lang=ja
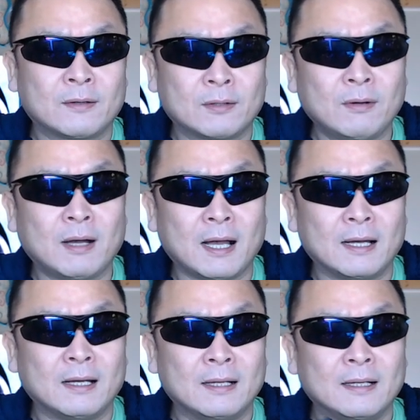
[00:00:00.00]
ことが
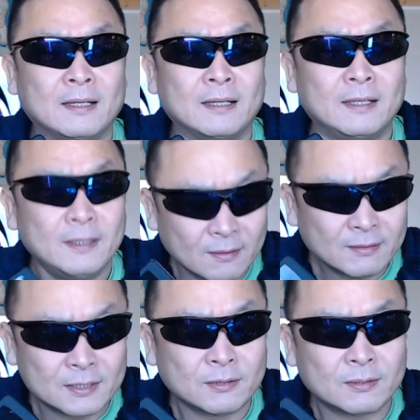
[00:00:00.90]
いろ
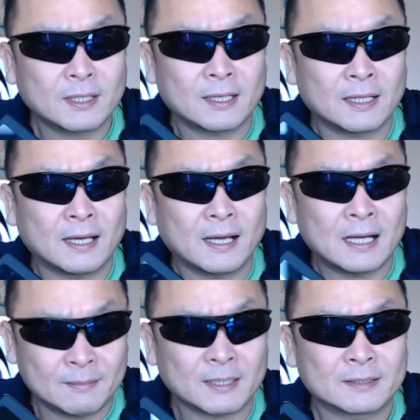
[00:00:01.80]
んな条件がね
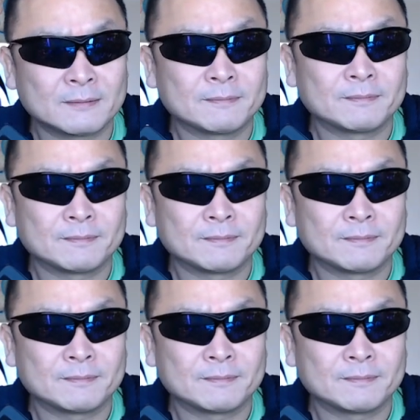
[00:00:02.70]
あります